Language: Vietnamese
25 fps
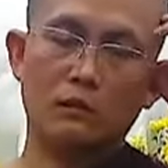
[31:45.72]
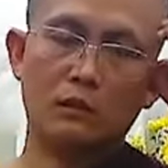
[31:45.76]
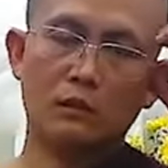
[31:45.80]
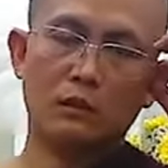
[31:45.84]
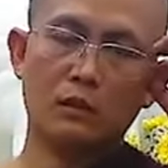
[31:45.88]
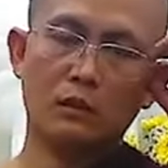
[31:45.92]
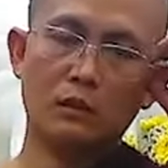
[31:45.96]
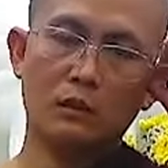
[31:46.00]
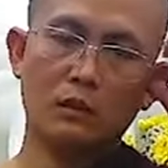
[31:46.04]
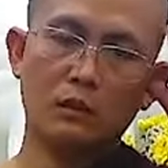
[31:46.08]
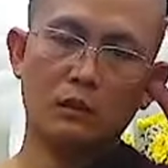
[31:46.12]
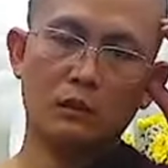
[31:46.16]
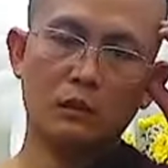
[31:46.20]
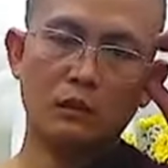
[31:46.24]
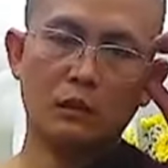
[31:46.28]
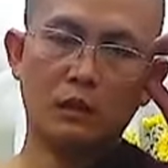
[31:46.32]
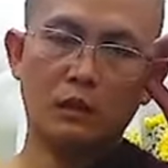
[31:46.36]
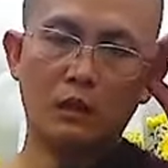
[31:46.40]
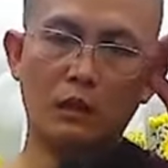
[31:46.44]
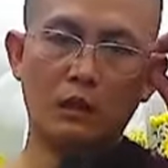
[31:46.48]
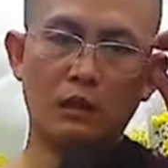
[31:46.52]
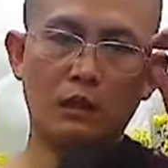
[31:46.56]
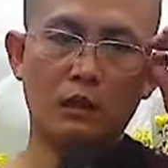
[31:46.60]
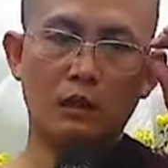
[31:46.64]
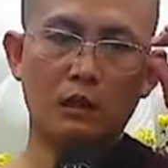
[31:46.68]
cái
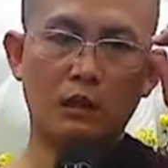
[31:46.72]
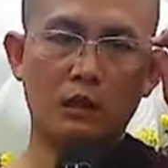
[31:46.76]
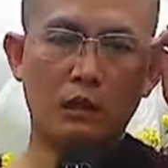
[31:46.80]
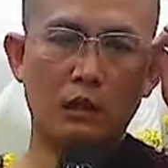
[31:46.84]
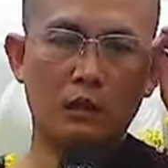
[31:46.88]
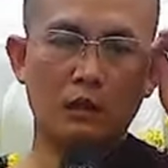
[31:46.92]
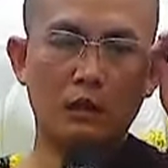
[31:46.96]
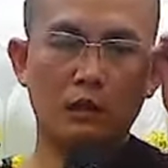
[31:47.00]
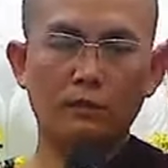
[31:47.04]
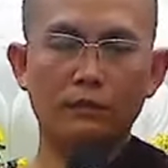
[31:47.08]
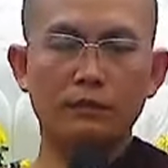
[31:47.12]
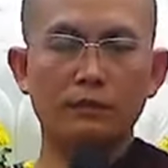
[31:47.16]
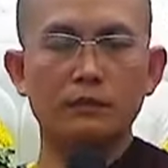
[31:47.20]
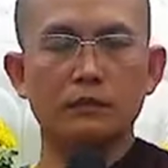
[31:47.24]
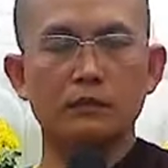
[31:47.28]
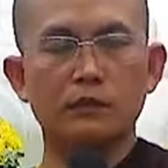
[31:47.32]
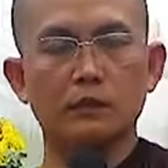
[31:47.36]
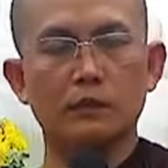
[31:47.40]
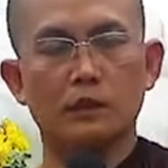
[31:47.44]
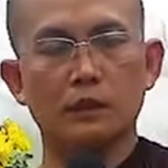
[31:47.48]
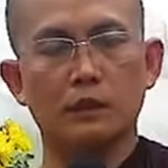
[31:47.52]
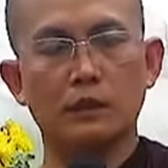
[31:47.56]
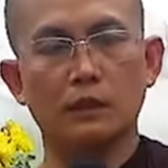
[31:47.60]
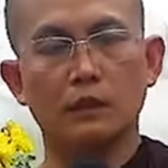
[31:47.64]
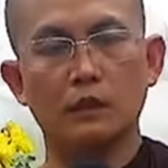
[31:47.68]
uh,
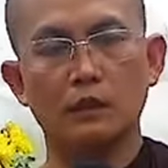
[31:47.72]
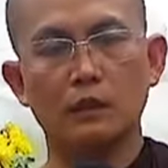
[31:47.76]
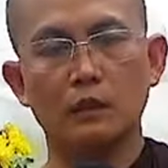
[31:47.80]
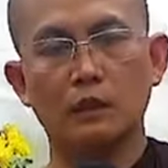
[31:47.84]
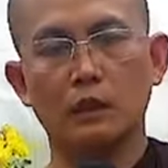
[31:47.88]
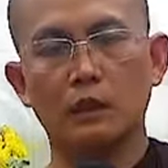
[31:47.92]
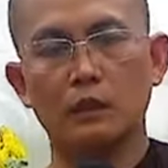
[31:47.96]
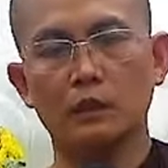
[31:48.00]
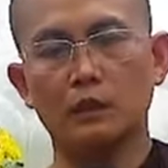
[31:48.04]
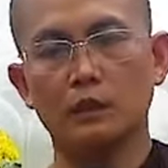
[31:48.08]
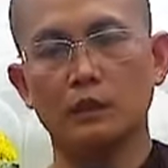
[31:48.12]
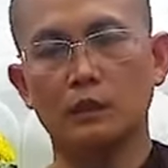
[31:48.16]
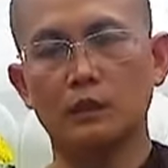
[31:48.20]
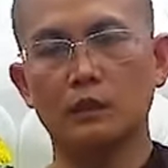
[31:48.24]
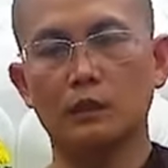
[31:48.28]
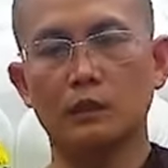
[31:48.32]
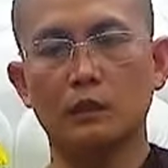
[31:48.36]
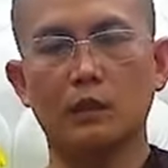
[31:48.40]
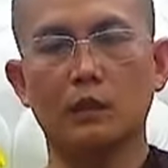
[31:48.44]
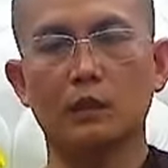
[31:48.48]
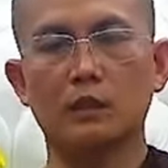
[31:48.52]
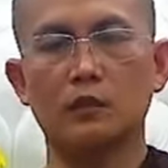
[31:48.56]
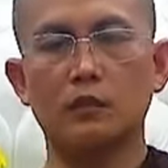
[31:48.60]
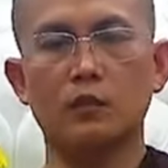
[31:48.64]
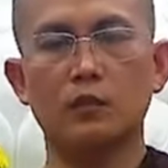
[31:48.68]
đấy thì
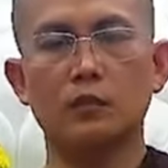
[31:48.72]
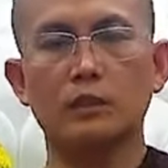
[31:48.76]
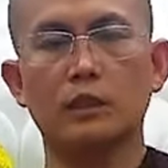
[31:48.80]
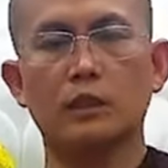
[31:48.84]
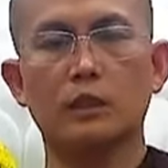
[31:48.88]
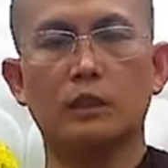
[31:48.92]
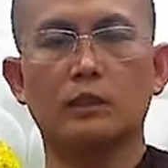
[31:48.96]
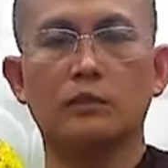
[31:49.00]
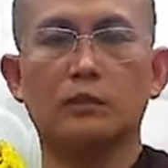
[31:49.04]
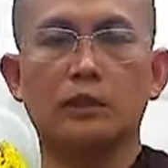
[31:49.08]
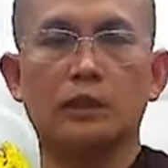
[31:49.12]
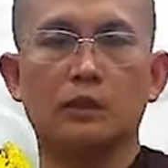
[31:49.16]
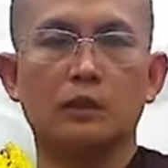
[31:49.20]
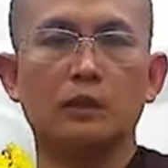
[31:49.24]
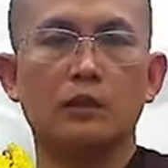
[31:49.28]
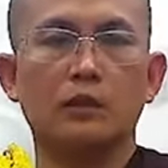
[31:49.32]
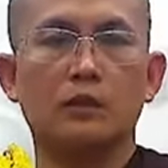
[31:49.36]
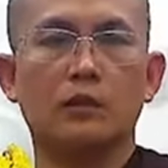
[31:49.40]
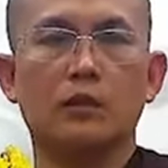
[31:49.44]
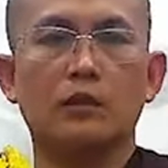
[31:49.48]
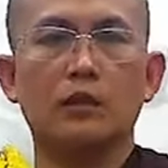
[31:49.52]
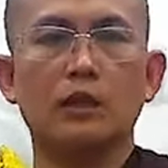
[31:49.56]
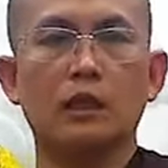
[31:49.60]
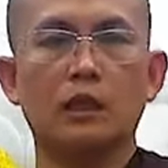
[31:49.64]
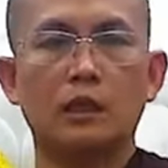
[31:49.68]
ờ, tốt nhất là mình đừng
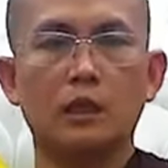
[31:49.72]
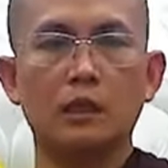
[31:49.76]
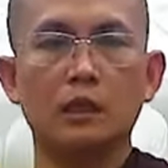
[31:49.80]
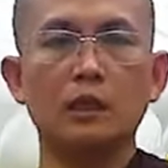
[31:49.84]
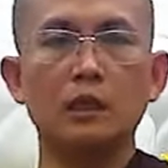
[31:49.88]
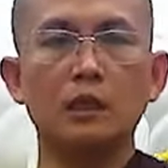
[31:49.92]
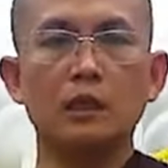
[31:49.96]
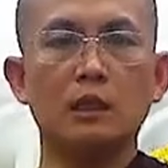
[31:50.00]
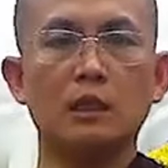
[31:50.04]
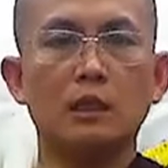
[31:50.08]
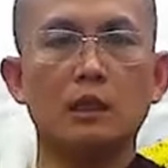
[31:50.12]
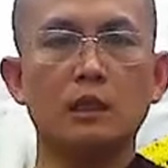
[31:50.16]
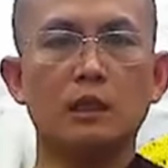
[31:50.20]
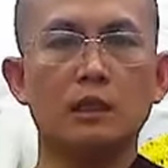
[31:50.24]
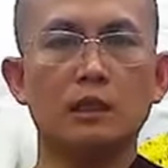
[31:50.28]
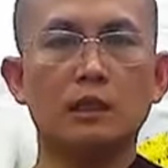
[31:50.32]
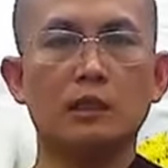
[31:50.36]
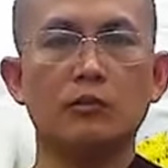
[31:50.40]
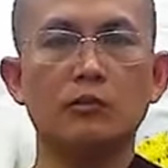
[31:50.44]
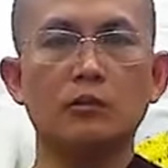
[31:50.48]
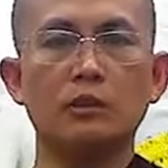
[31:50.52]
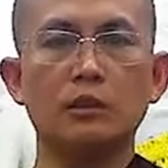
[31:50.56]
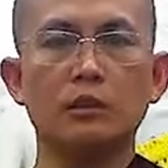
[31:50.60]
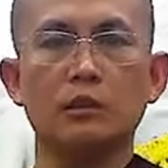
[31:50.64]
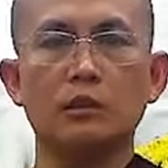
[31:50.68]
có để ý
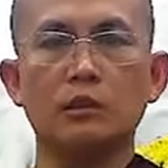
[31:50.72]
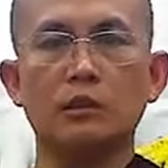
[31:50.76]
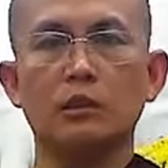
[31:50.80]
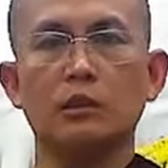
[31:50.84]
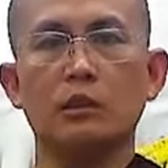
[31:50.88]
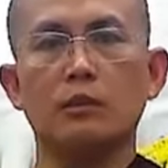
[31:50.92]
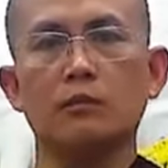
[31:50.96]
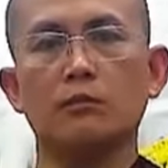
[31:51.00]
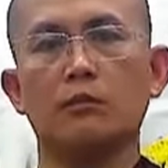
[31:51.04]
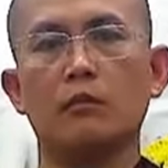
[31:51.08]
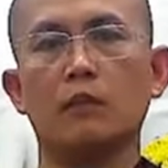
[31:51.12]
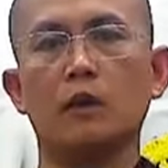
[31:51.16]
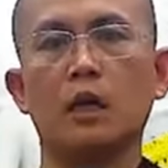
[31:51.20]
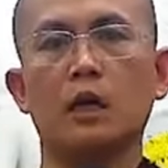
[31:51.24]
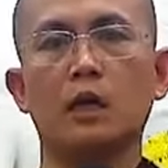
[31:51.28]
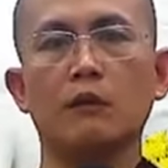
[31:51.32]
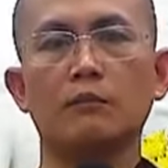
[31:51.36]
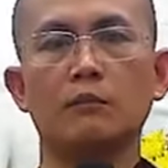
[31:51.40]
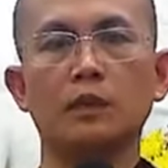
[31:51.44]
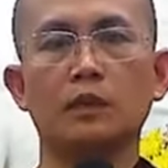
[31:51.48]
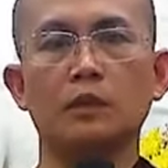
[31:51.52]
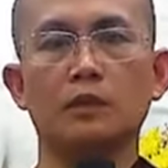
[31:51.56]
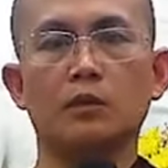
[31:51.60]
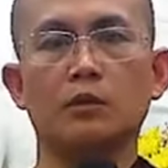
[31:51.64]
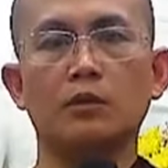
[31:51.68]
nếu như mà
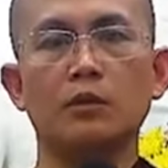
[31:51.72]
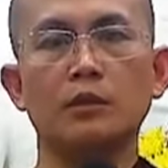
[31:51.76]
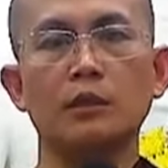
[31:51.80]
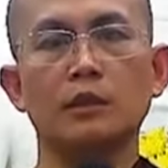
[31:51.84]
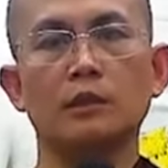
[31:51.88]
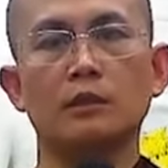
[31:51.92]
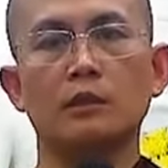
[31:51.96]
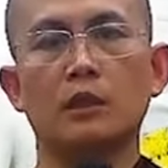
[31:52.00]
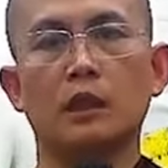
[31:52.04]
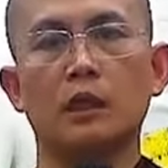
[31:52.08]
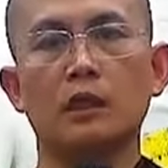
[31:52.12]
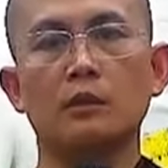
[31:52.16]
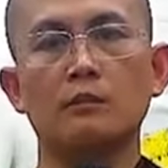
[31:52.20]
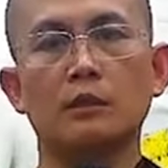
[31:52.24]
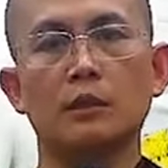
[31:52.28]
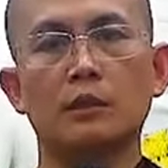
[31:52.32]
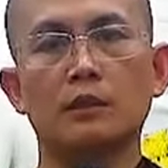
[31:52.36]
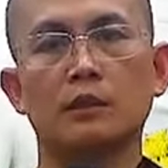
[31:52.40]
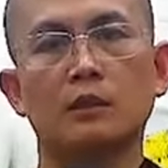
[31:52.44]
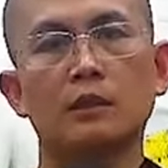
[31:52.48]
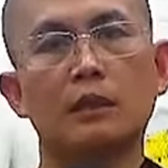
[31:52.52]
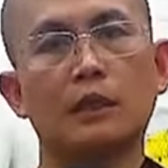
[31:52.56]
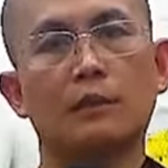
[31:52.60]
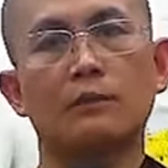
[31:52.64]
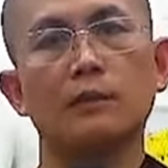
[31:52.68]
mình có nhìn thấy
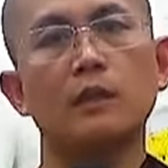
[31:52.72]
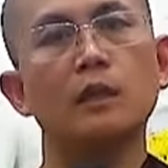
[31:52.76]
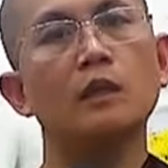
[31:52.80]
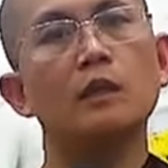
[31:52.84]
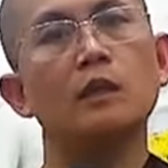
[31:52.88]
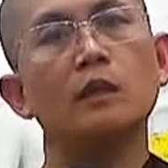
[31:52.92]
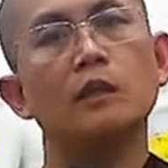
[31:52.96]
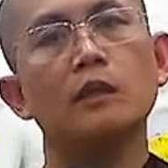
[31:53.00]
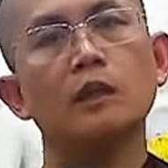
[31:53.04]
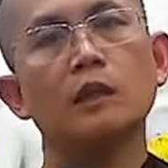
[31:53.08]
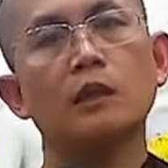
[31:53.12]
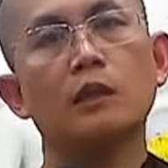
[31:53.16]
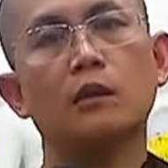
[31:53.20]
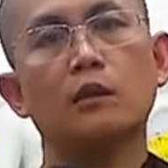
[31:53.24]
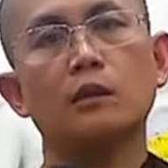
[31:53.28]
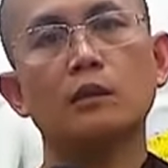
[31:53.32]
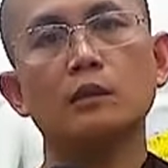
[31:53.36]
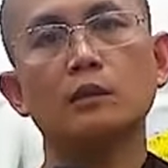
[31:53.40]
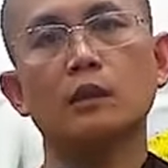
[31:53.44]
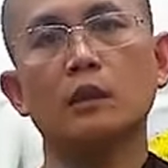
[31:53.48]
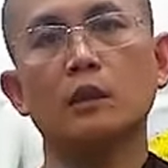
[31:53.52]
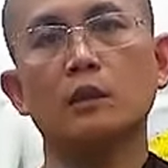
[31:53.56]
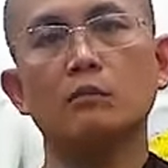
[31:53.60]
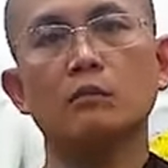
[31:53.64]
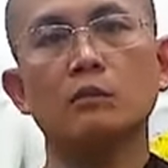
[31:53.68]
mình làm nơ đi coi
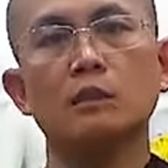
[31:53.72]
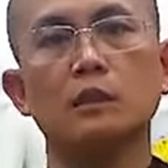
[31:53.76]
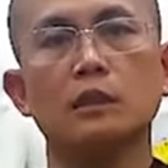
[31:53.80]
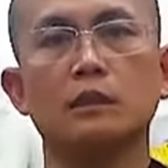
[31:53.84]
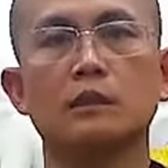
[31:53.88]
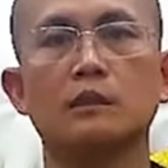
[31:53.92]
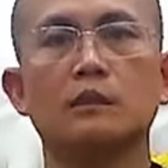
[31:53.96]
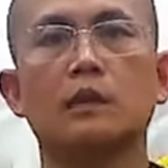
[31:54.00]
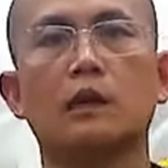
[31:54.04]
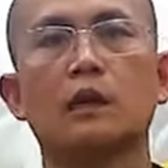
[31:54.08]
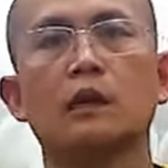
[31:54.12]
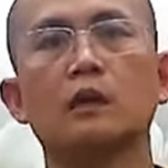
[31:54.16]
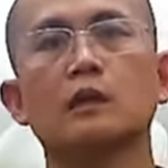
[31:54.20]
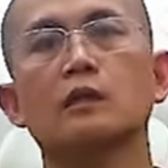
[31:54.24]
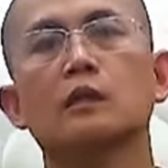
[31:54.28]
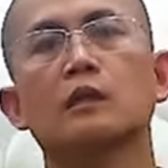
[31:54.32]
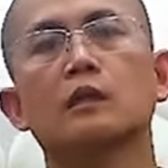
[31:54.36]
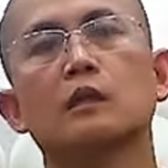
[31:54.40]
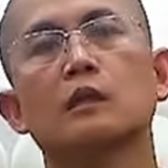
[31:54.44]
như không nhìn thấy